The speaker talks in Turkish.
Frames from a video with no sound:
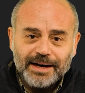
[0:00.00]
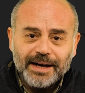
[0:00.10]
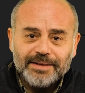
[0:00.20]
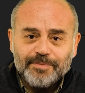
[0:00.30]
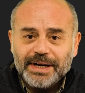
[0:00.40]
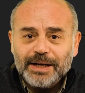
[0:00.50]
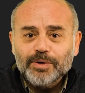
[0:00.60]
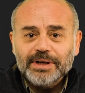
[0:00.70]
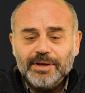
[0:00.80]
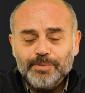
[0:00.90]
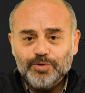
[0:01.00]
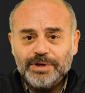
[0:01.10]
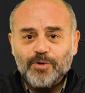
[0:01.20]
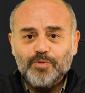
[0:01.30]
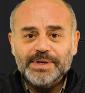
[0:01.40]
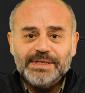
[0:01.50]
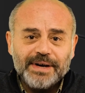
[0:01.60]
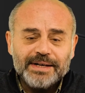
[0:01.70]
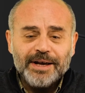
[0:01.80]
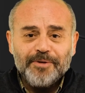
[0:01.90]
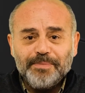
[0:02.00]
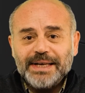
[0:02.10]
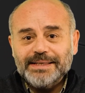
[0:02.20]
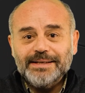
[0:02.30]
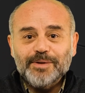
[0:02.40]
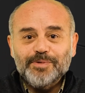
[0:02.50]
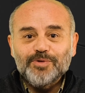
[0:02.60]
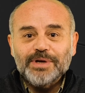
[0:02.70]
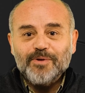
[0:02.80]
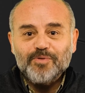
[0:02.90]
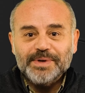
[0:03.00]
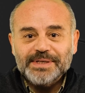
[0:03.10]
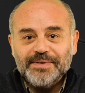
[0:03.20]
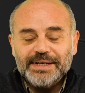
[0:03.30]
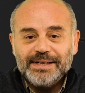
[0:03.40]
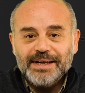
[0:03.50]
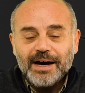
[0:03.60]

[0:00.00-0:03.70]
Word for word: Artık Maradona'nın da bir dünya kupası var, Messi'nin de bir dünya kupası var.